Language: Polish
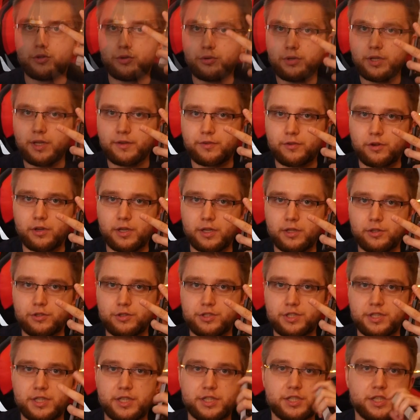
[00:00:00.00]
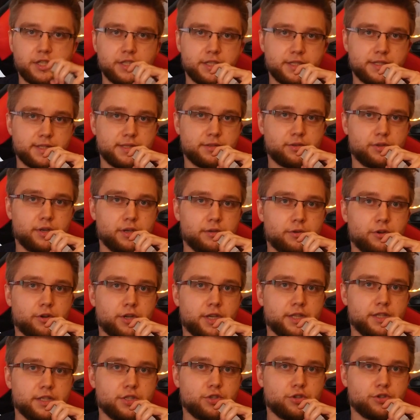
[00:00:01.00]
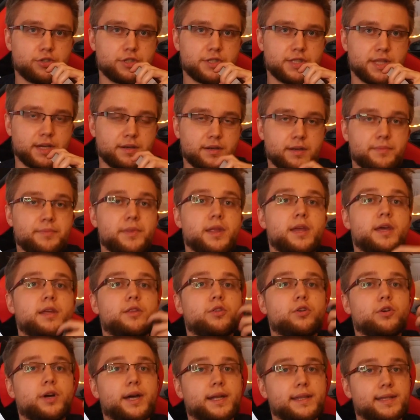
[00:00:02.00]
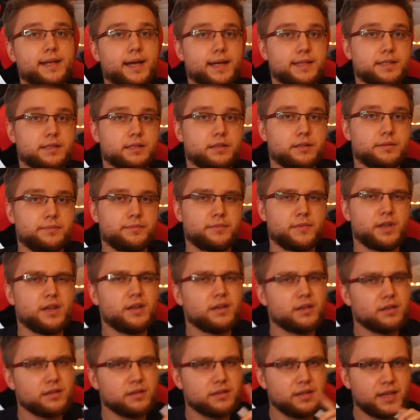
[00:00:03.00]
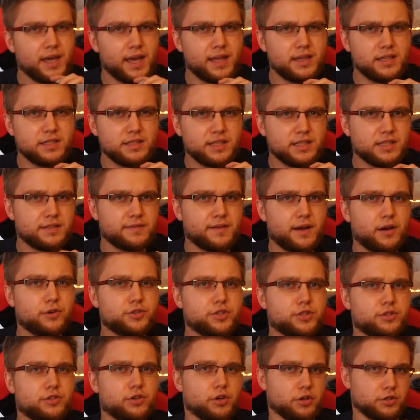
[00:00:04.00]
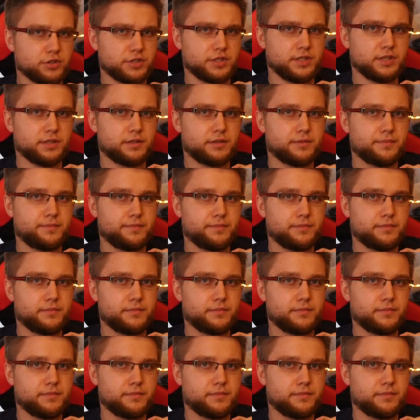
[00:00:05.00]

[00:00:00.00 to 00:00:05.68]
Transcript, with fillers: Drugie w kolejności narzędzie, z którego kiedyś korzystałem, to kart Castle. Kiedyś nazywało się to Osguild.